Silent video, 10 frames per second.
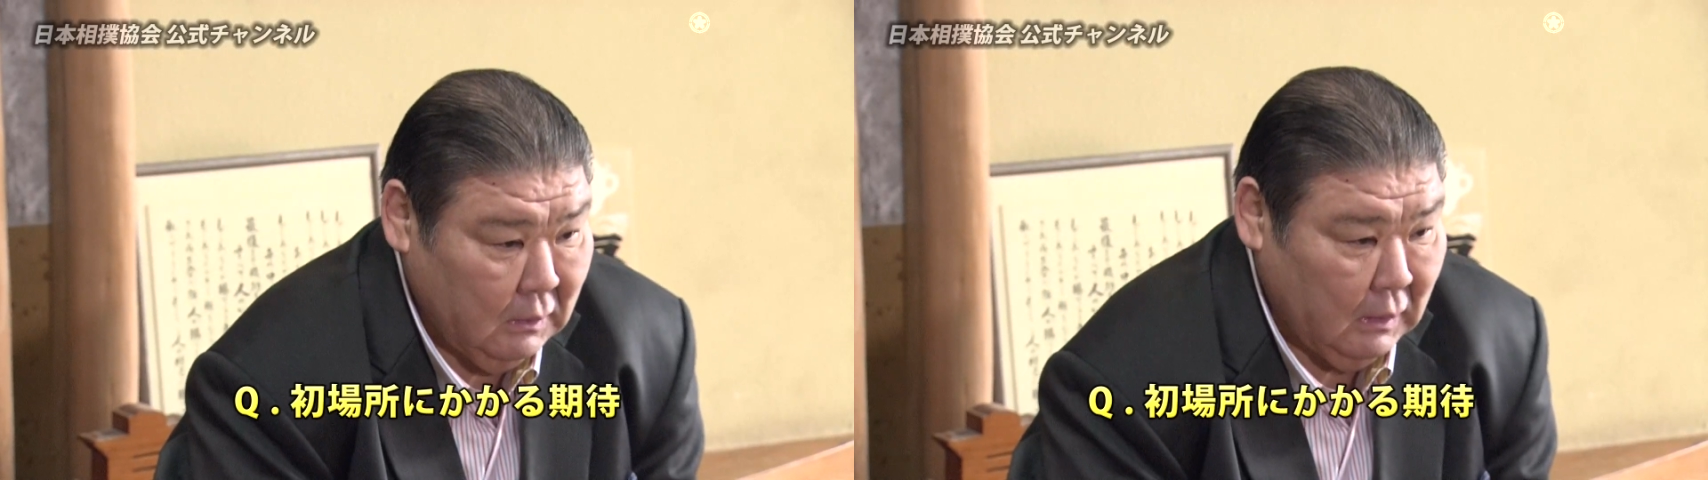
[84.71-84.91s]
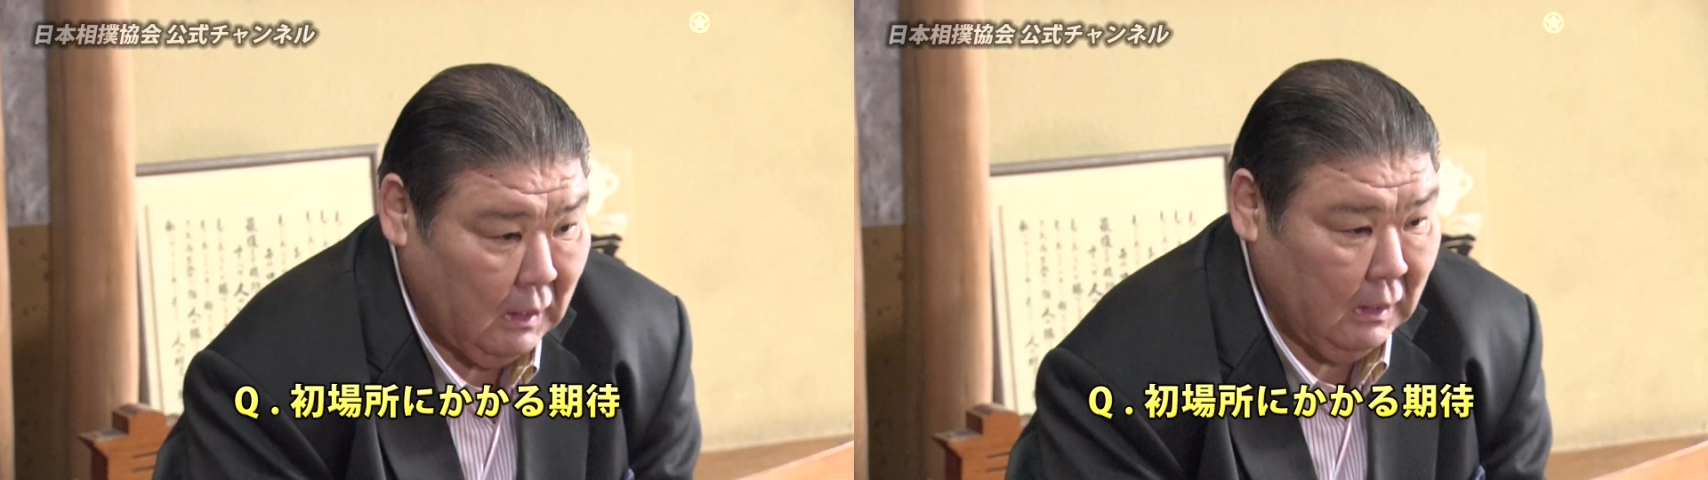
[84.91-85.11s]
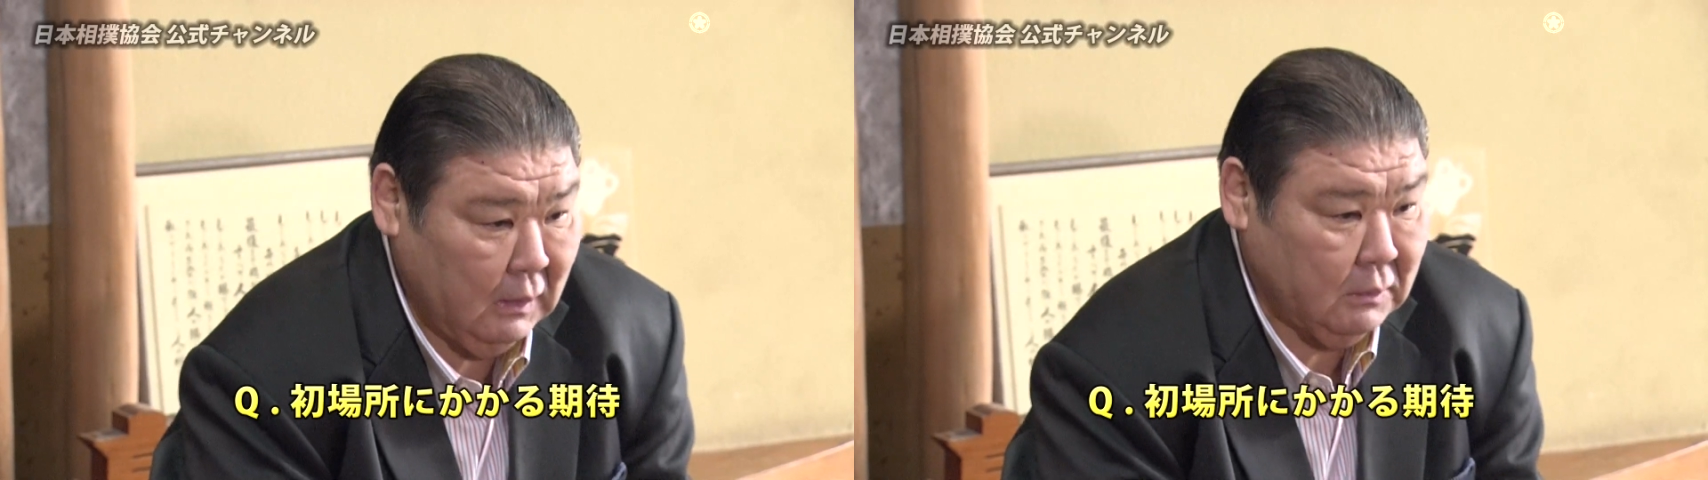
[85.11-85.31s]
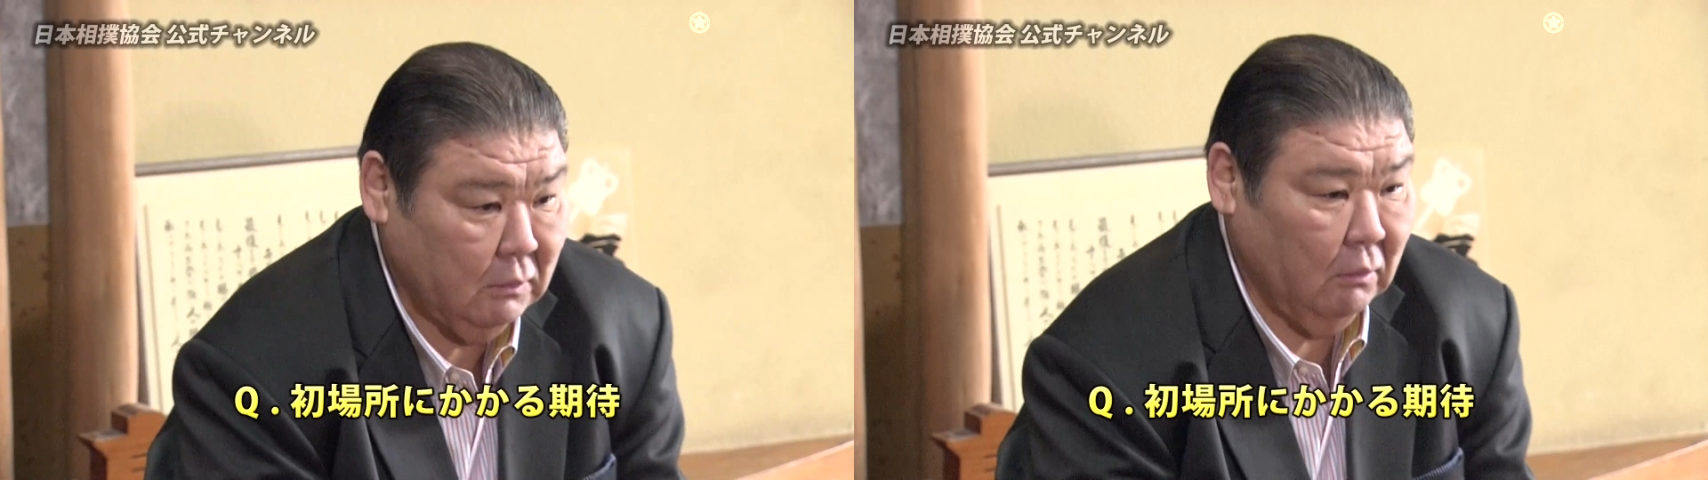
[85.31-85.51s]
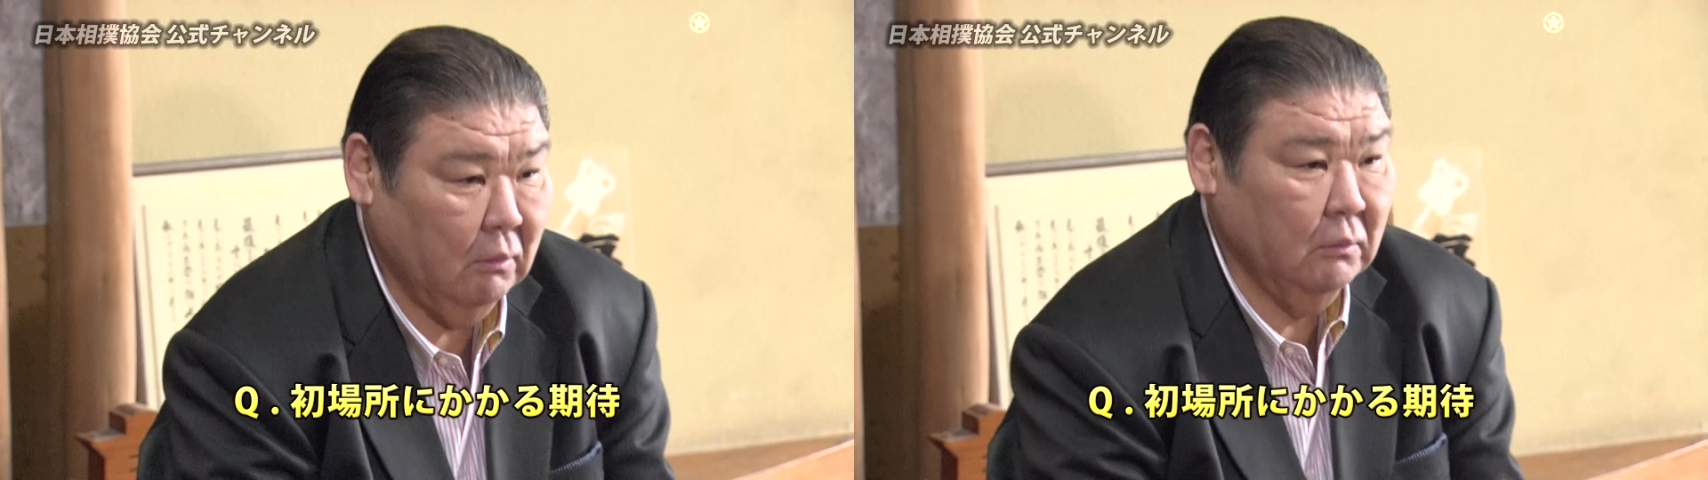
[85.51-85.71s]
な流れです
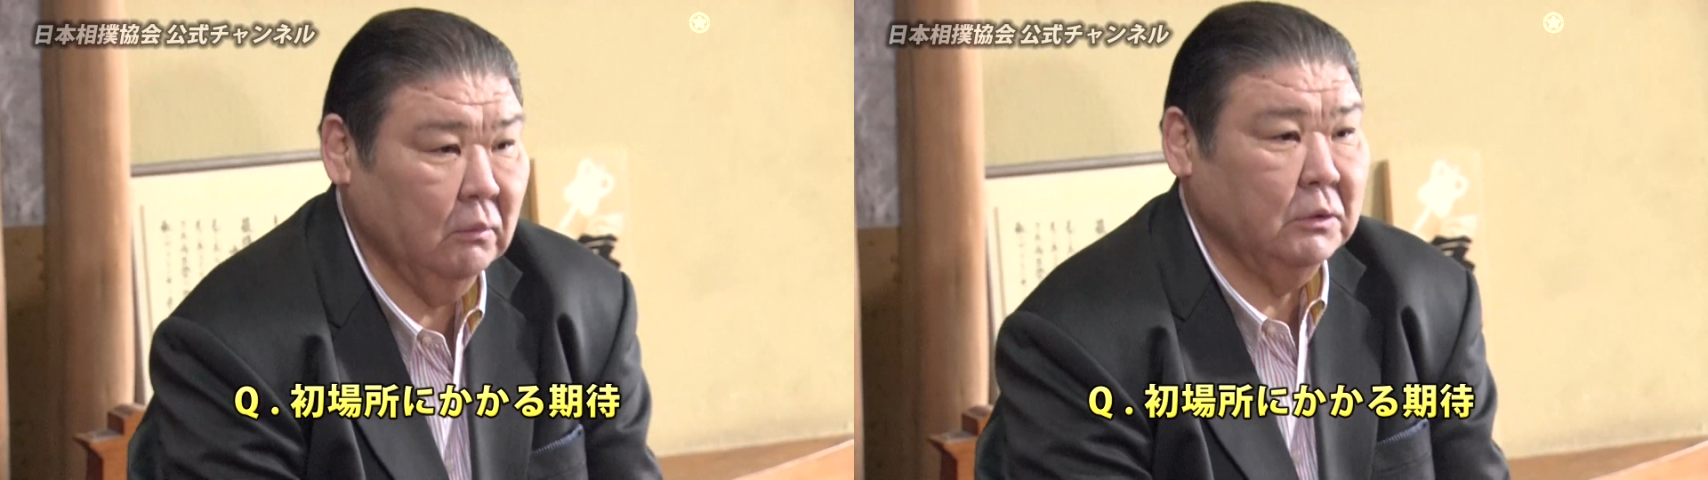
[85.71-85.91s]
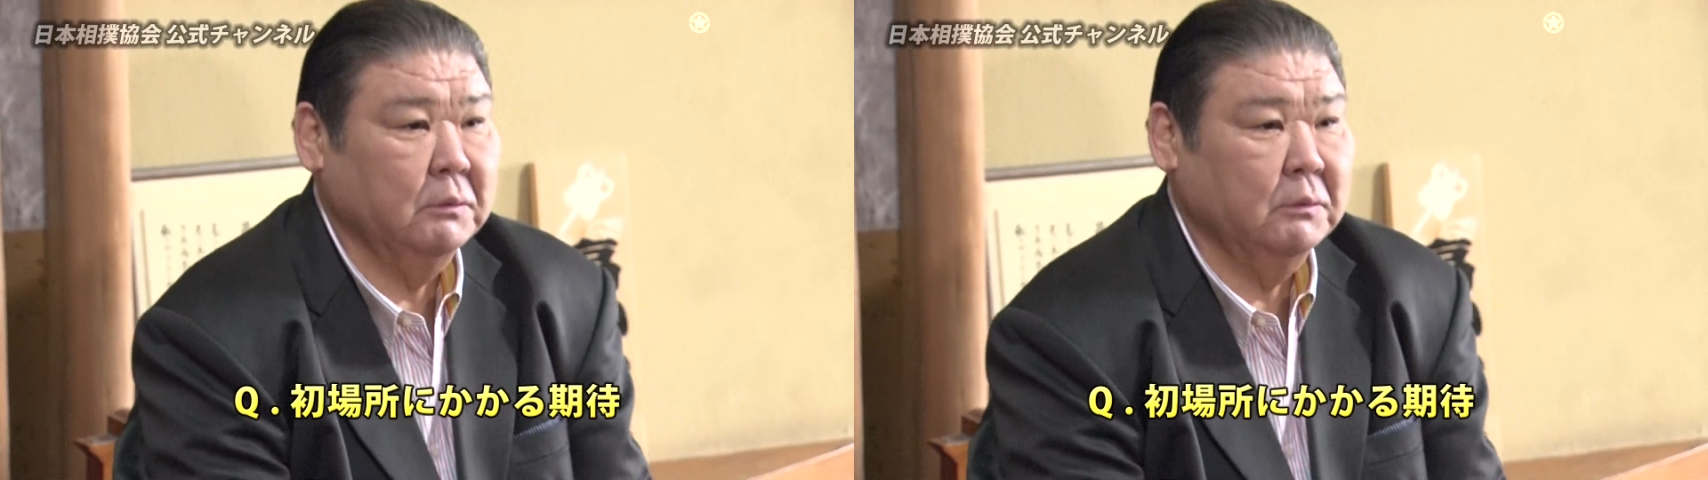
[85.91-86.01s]
とどうし